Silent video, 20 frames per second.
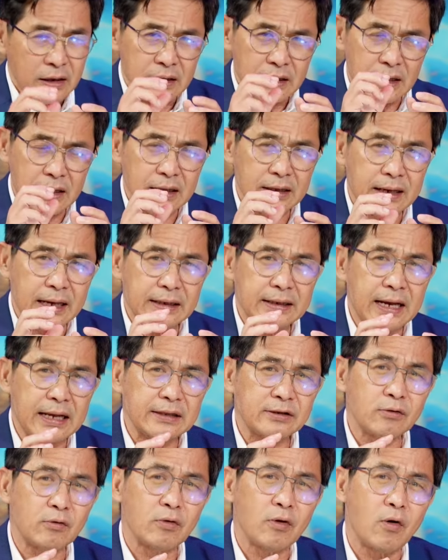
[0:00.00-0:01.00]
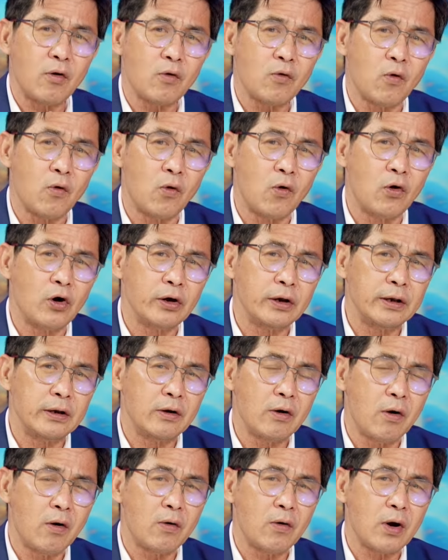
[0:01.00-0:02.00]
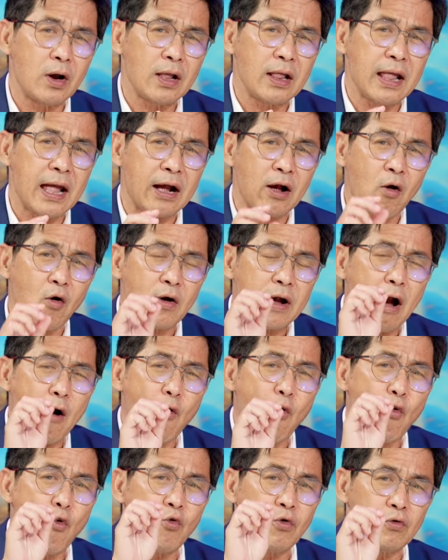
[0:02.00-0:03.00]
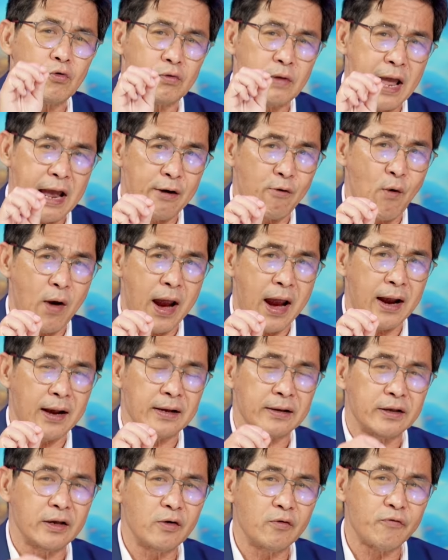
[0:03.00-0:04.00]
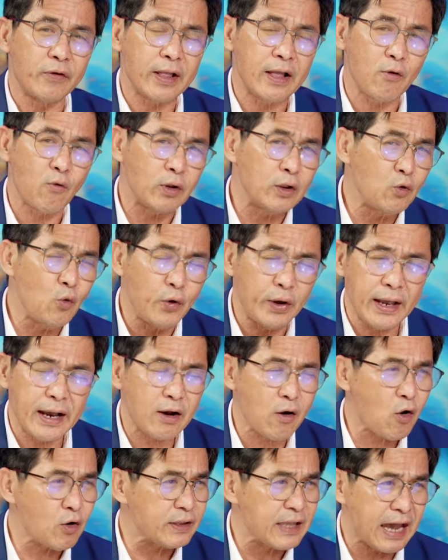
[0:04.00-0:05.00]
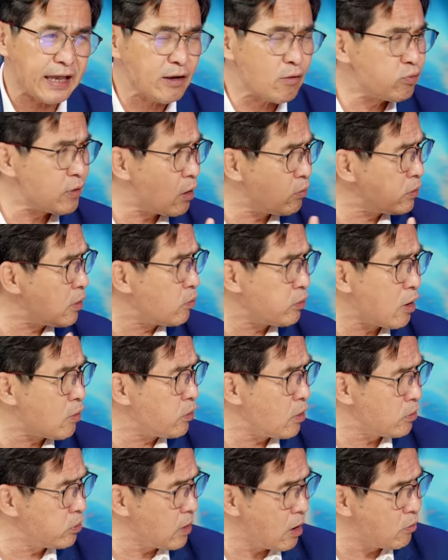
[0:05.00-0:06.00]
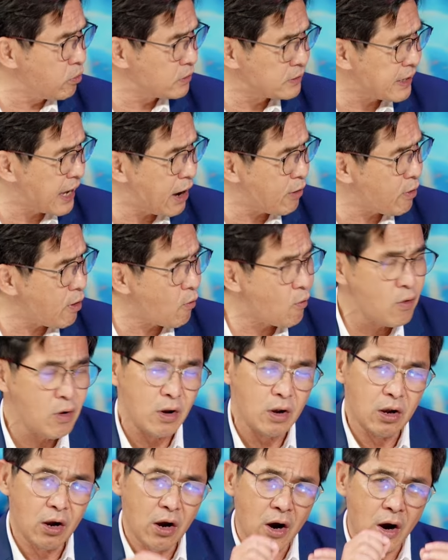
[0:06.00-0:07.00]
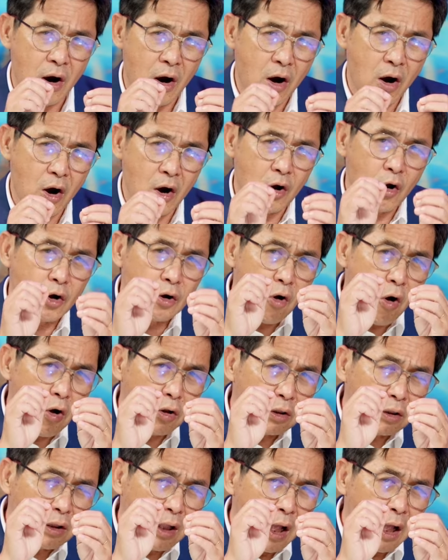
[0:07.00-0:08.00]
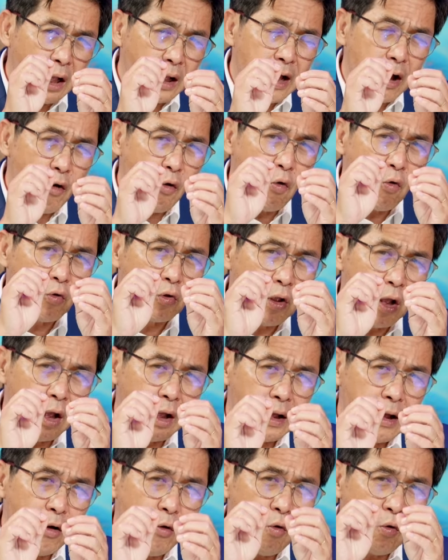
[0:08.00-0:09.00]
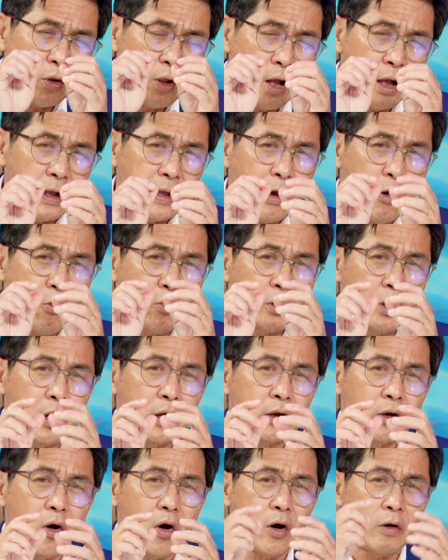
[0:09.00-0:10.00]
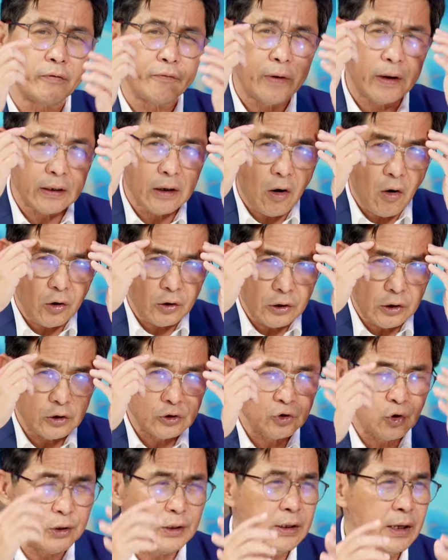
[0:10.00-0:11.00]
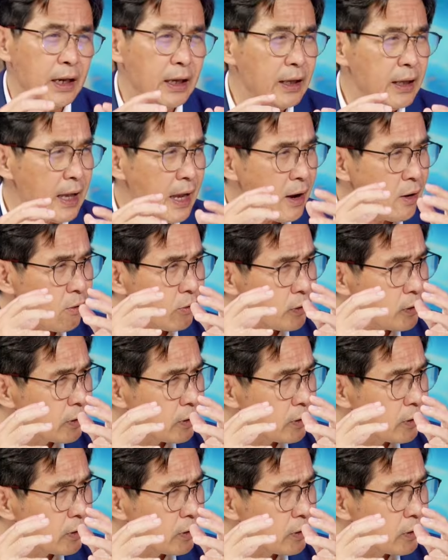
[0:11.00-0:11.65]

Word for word: cái cái cách solo của ego á là có câu đàng hoàng chứ không phải là quánh nguyên cái co chạy vòng vòng vòng vòng vòng vòng theo đâu yeah. Dạ. họ có từng câu từng câu từng câu từng nó và họ được suy nghĩ ra